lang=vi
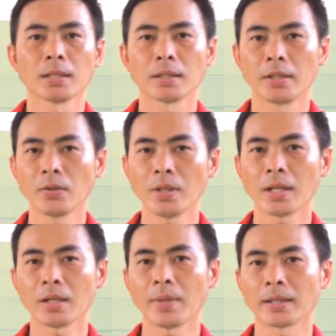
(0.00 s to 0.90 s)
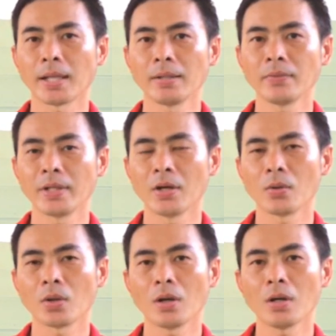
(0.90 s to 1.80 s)
nếu các bạn thấy
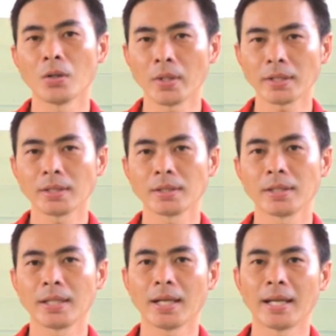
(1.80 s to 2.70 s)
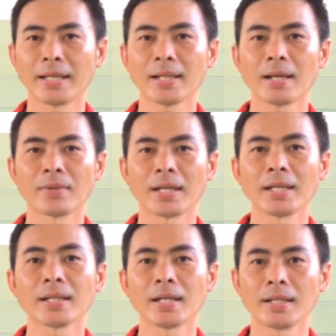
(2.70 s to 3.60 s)
video có hữu ích thì hãy nhấn like và đăng
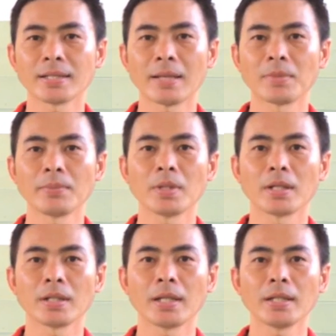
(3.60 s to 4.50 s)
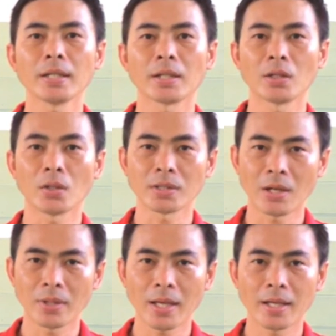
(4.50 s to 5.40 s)
ký kênh để xem tiếp những cái kỹ thuật
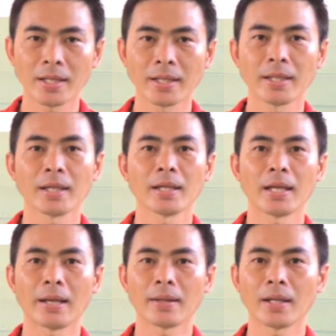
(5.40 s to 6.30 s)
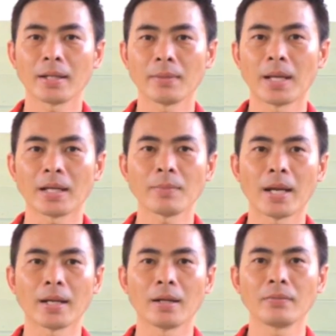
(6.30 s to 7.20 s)
sau nhé hẹn gặp lại các
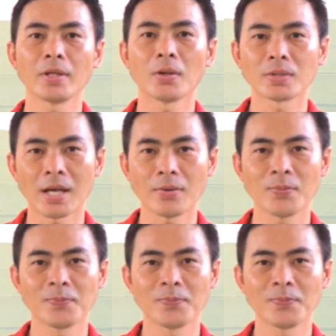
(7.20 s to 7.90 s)
bạn ở video sau